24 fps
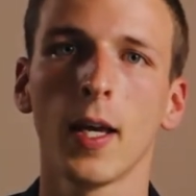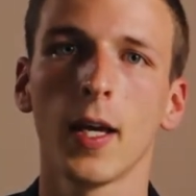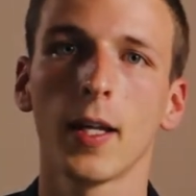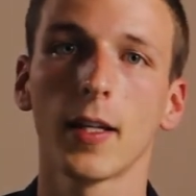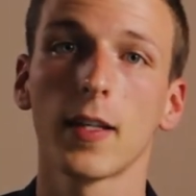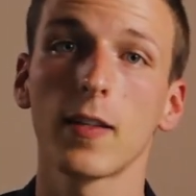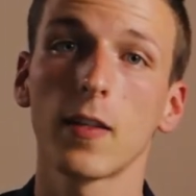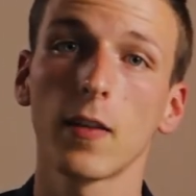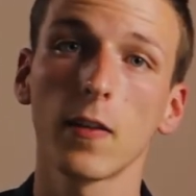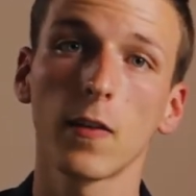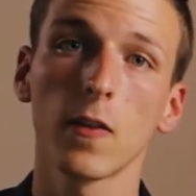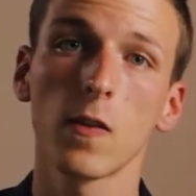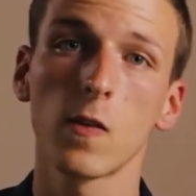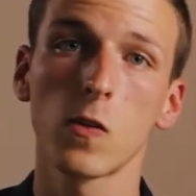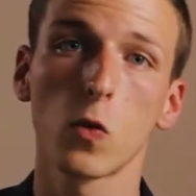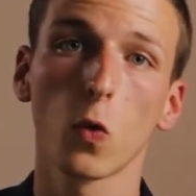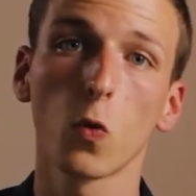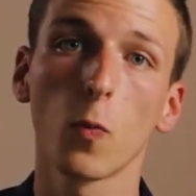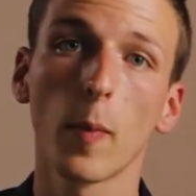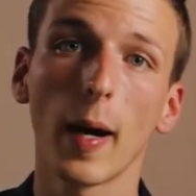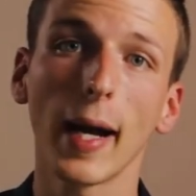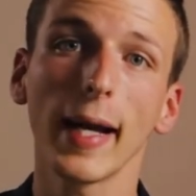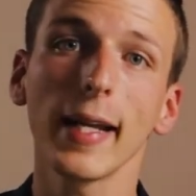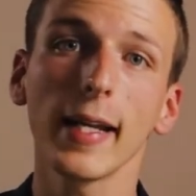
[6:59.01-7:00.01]
Das ist jetzt
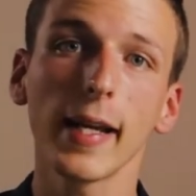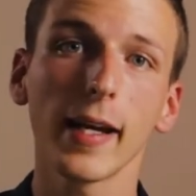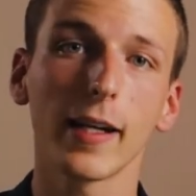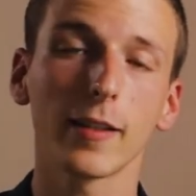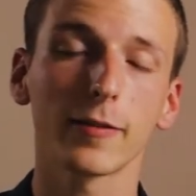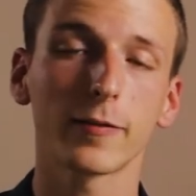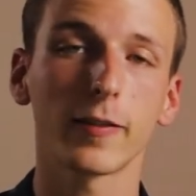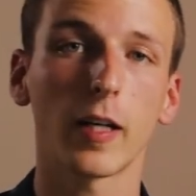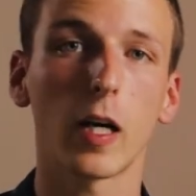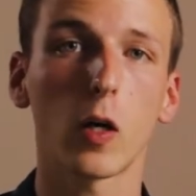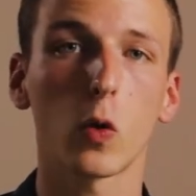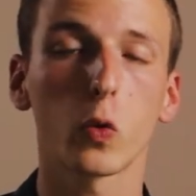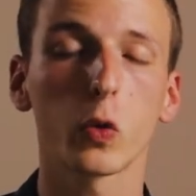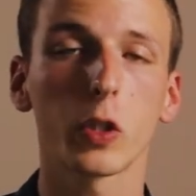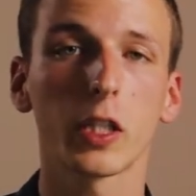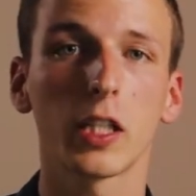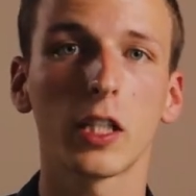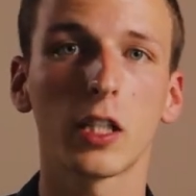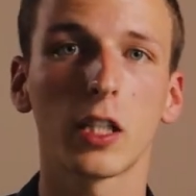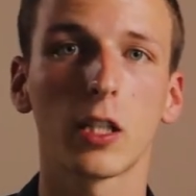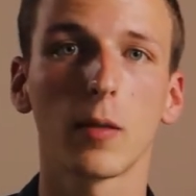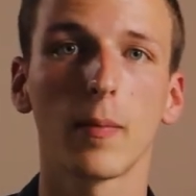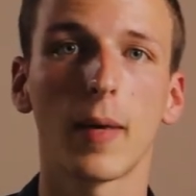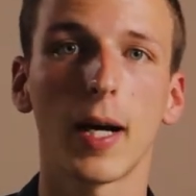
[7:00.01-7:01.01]
so meine Erfahrung, die
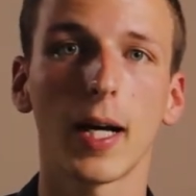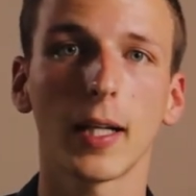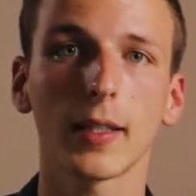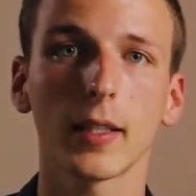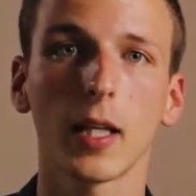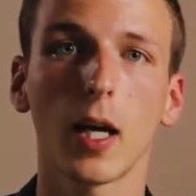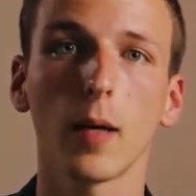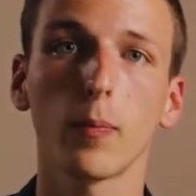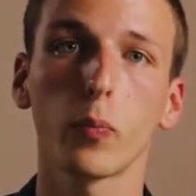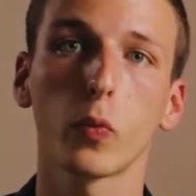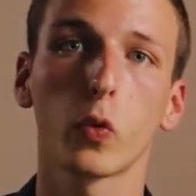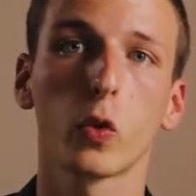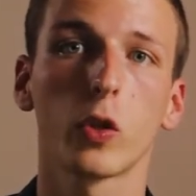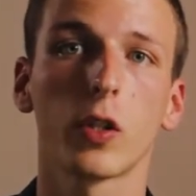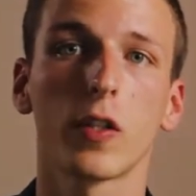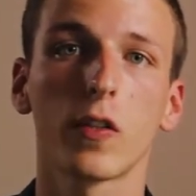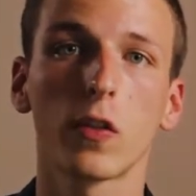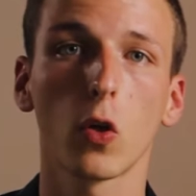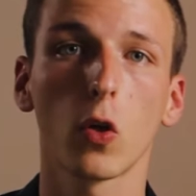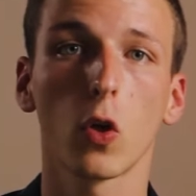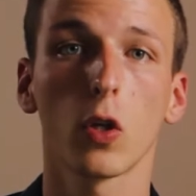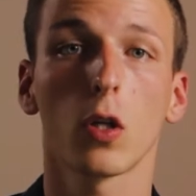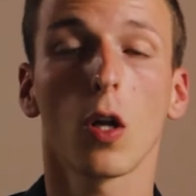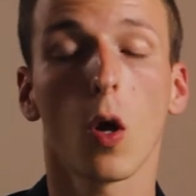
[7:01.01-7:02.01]
ich gemacht habe und
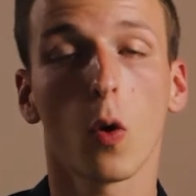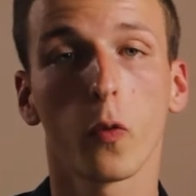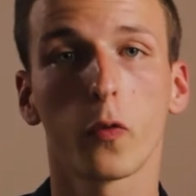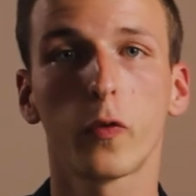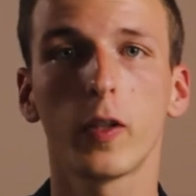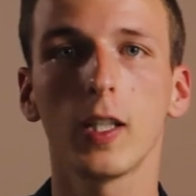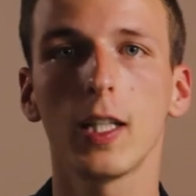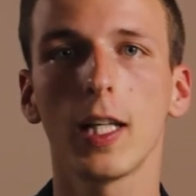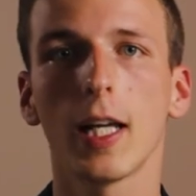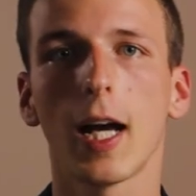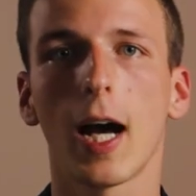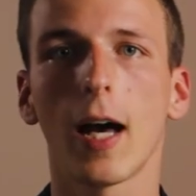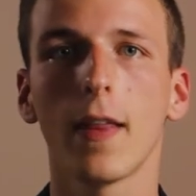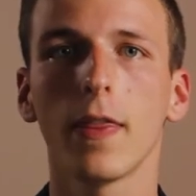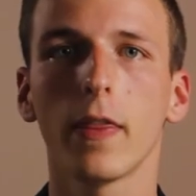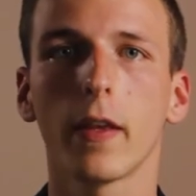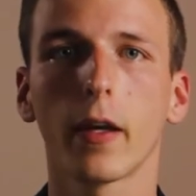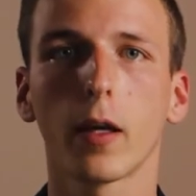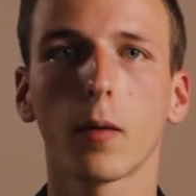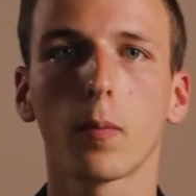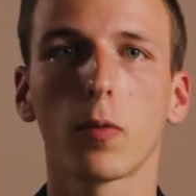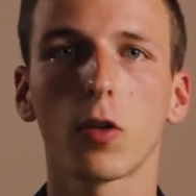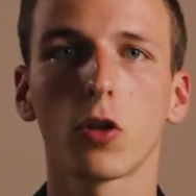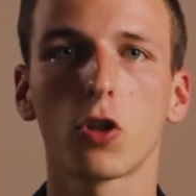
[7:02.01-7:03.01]
können auch viele
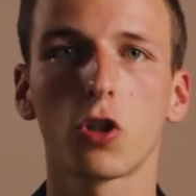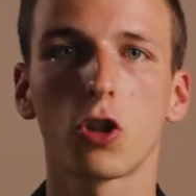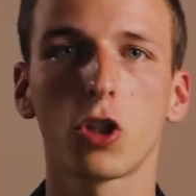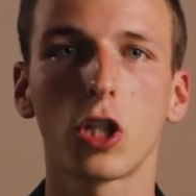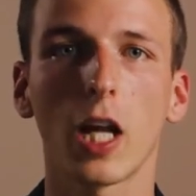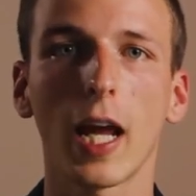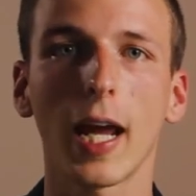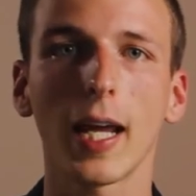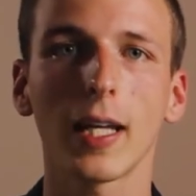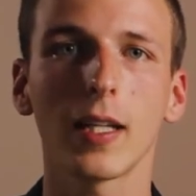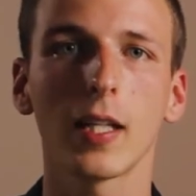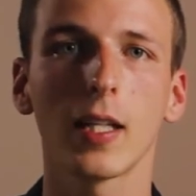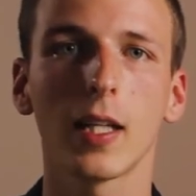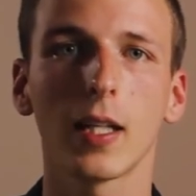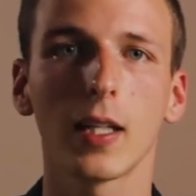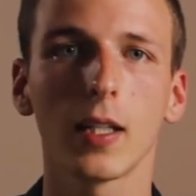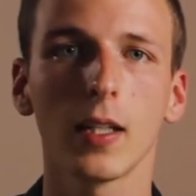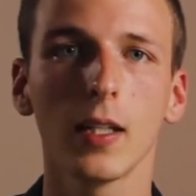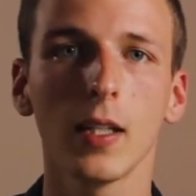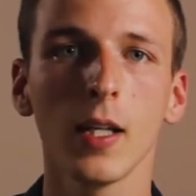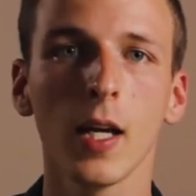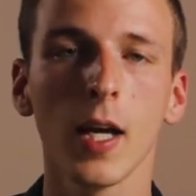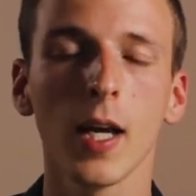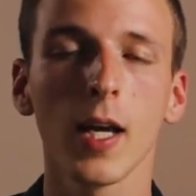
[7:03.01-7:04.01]
andere
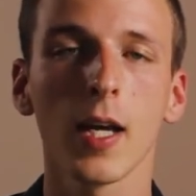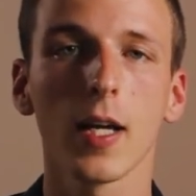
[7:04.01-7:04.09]
bestätigen.